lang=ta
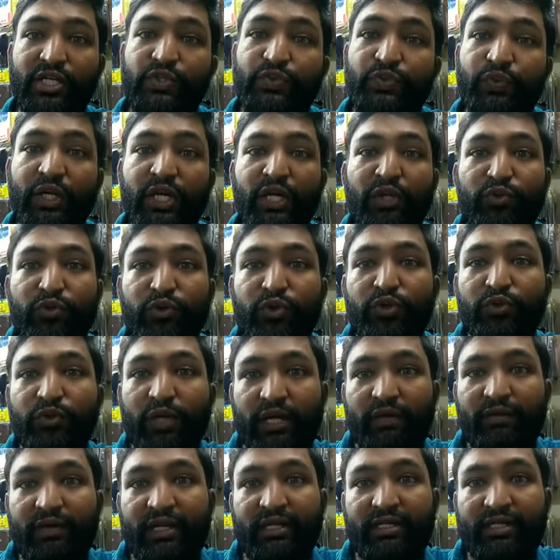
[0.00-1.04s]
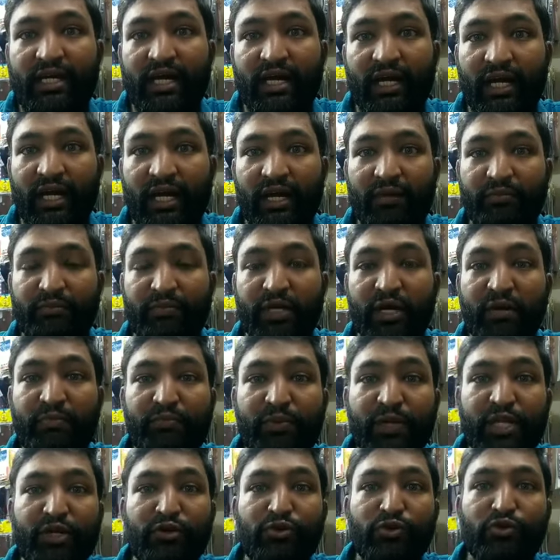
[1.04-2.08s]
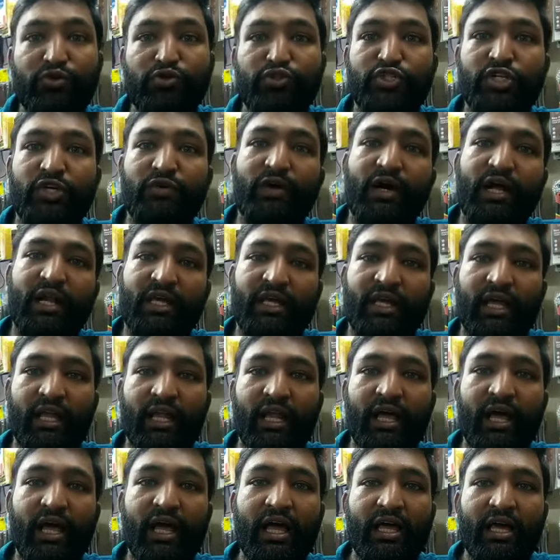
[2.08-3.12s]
ஸ்வீட் கொடுத்து வரவேற்றாங்க மிகப்பெரிய ஒரு குற்றவாளிகள்